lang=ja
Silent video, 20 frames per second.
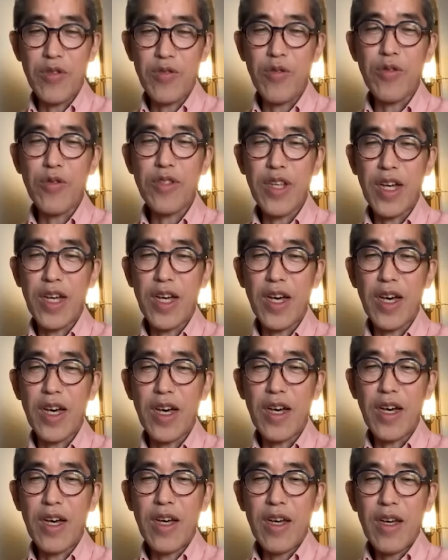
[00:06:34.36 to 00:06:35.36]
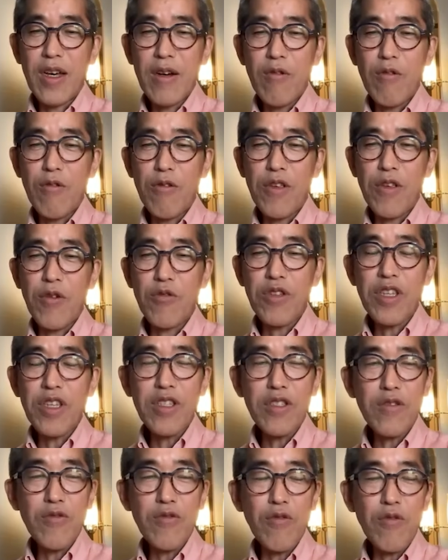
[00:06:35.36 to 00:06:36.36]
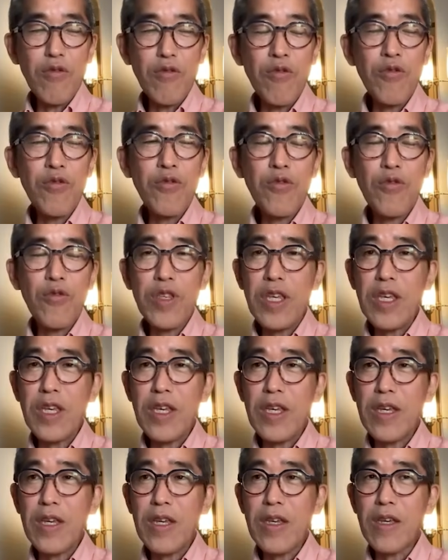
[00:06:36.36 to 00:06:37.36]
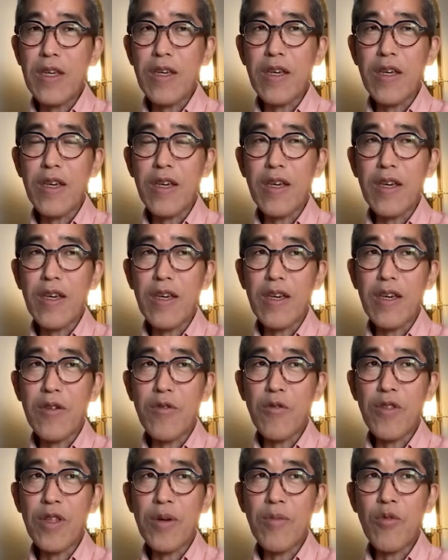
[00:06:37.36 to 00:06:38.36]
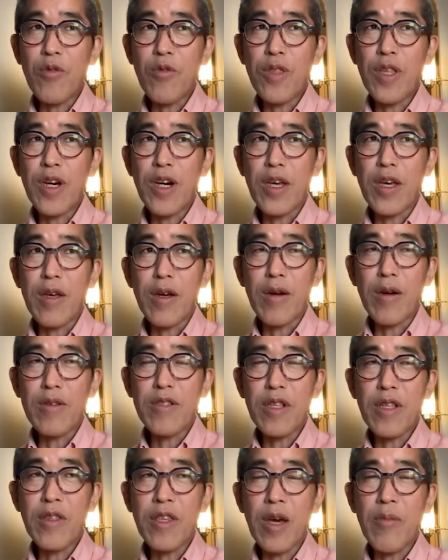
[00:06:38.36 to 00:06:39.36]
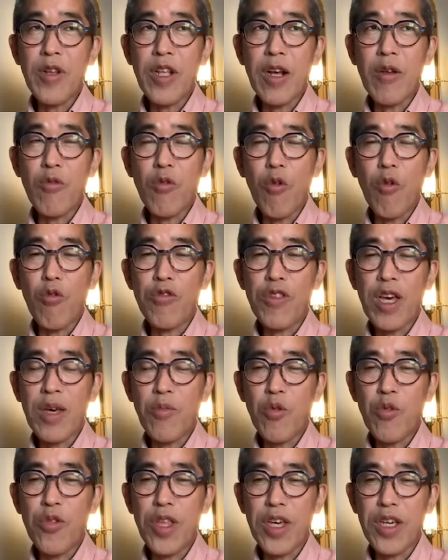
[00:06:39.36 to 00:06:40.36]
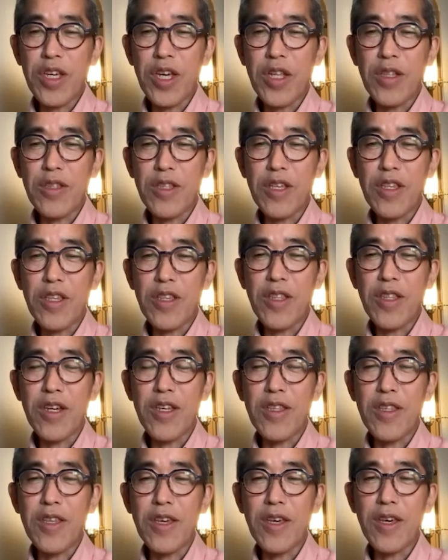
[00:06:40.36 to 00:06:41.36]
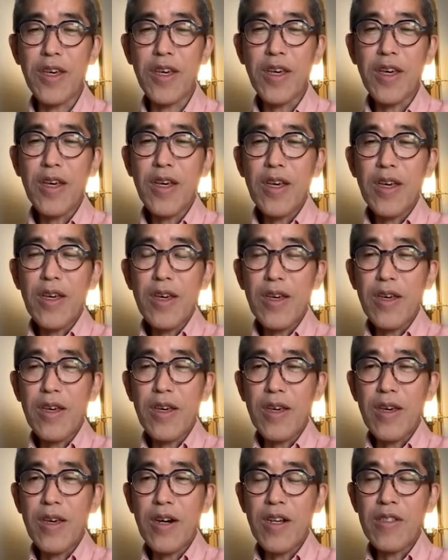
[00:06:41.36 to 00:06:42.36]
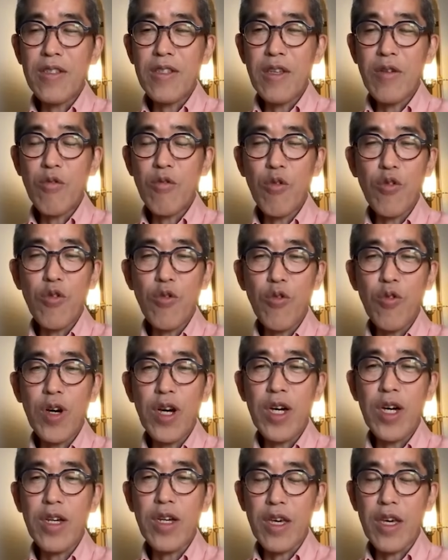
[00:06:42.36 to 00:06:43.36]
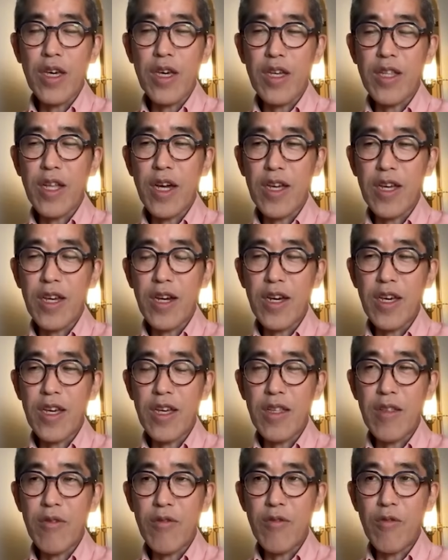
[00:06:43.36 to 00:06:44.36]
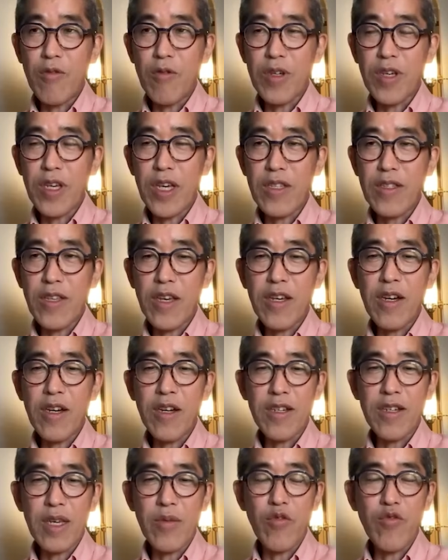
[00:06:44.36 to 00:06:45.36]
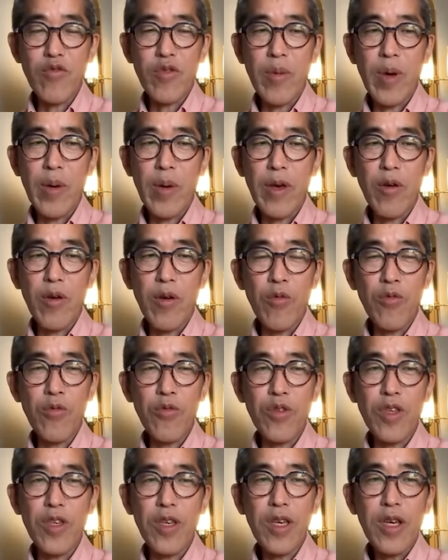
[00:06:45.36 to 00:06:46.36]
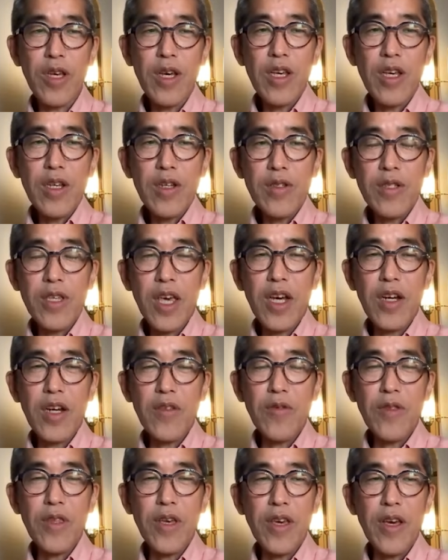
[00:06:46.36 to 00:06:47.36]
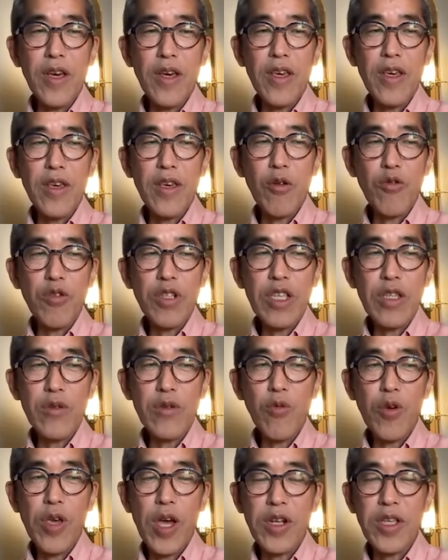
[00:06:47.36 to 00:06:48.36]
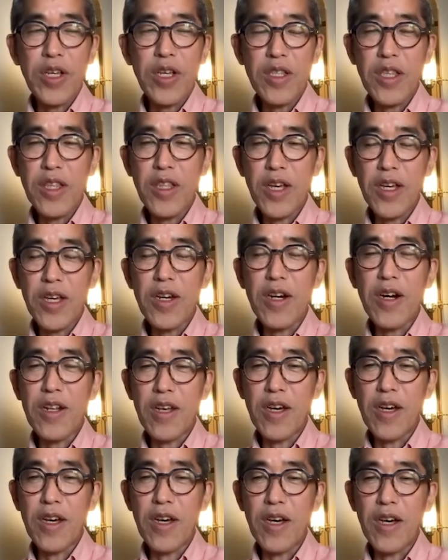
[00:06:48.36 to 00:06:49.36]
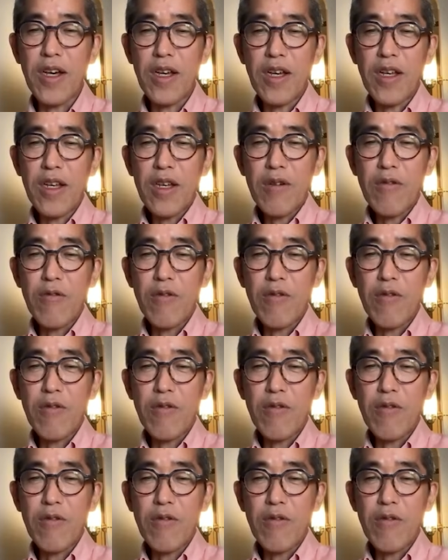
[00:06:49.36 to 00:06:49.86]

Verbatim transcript: となるとさ、これより一層本当に、いろんな問題、単にアメリカの国内問題限定しないで、安全保障関係、対外の経済関係も含め、本当に好き勝手より一層やりかねないから、